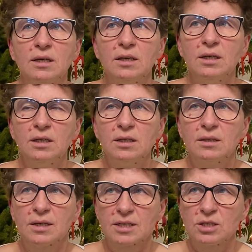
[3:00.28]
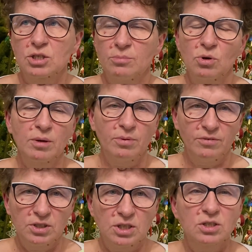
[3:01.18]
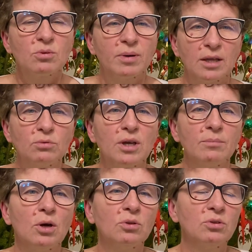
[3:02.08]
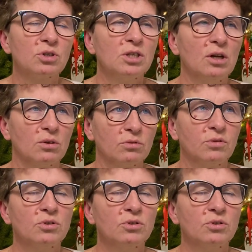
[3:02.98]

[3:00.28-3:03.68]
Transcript: I teraz jeszcze mogę powiedzieć, co planujemy odnośnie lotów.